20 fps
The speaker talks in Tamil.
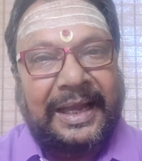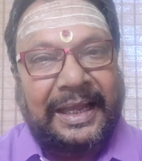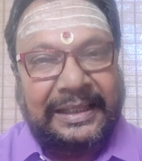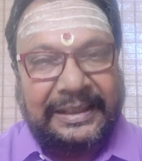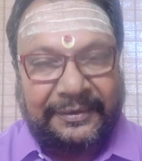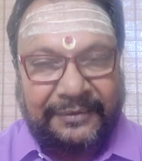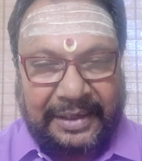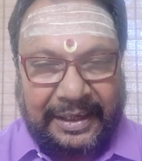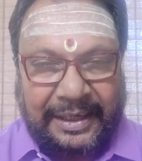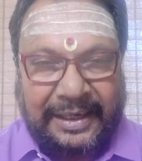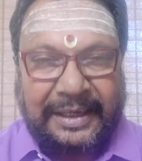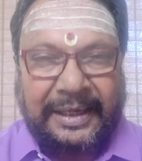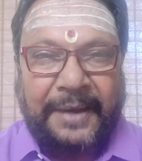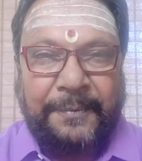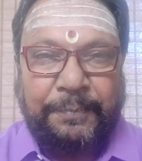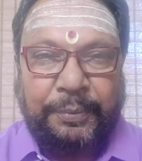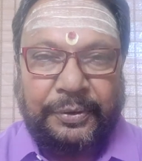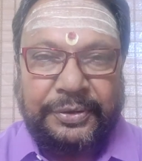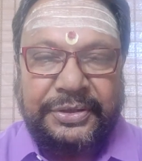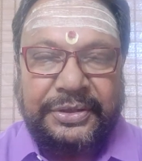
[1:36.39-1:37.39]
அதை அவர்
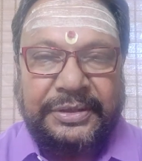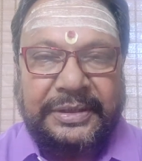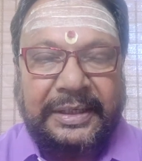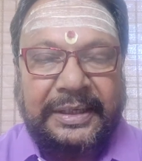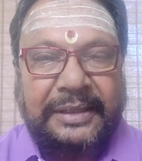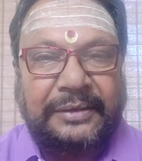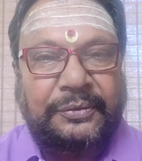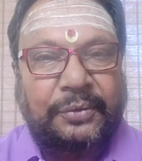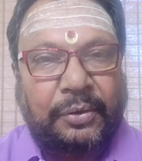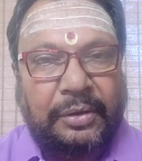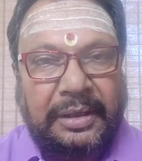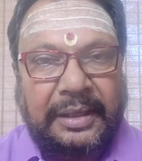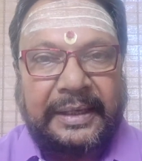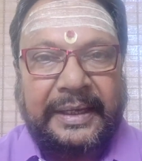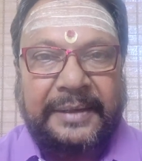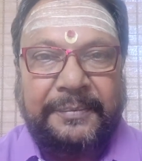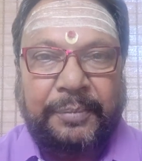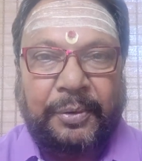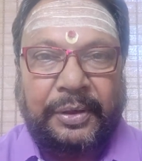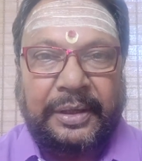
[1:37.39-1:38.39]
அழகாக புரிஞ்சுட்டு என் தோளில்
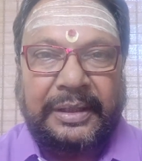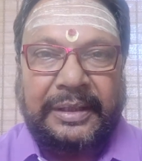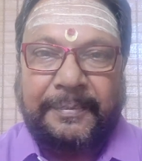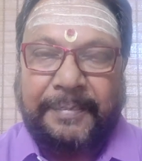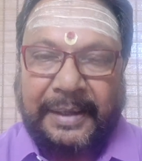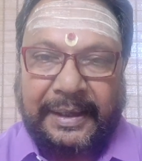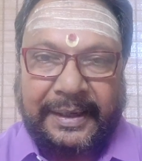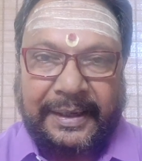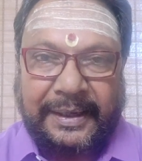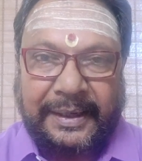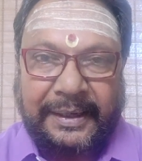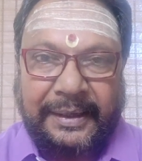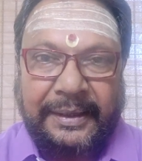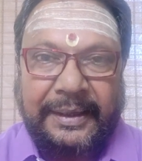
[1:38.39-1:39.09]
கை போட்டு இதை பாரு